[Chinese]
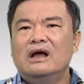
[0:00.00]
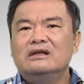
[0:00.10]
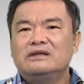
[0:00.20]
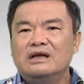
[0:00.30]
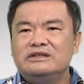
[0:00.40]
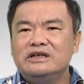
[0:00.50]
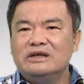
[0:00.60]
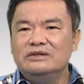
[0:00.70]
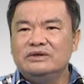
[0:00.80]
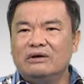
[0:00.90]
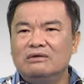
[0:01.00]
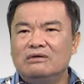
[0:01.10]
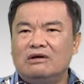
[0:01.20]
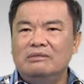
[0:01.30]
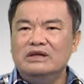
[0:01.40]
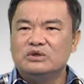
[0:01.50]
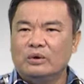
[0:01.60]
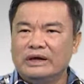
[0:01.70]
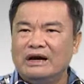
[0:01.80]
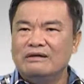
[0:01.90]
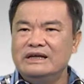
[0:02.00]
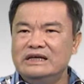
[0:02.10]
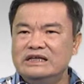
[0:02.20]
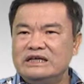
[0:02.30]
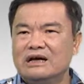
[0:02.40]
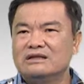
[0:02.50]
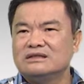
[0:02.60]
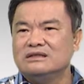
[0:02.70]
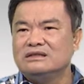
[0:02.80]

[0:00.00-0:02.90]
在期间中，我们所要影响使